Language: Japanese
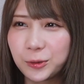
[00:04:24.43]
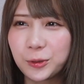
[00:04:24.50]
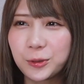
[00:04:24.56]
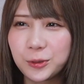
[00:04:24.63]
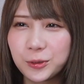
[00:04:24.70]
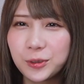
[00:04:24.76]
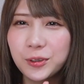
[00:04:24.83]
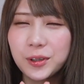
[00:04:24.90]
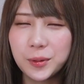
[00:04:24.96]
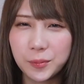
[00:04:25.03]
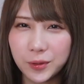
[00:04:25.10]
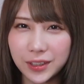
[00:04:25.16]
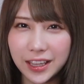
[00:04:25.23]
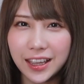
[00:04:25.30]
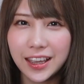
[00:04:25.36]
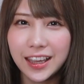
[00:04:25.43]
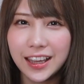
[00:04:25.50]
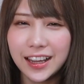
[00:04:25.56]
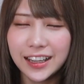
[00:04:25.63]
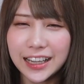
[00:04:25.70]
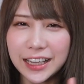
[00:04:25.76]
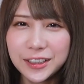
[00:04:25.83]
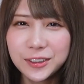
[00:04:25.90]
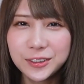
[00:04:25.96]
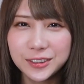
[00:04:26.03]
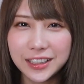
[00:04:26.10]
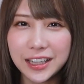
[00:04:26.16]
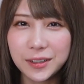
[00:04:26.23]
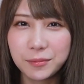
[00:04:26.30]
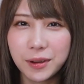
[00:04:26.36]
くというよりもねかゆく
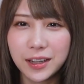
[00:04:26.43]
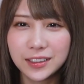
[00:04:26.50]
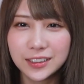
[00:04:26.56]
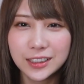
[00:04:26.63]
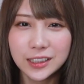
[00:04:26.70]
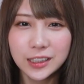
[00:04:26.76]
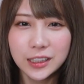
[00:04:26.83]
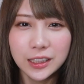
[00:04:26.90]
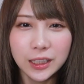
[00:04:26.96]
なる前に「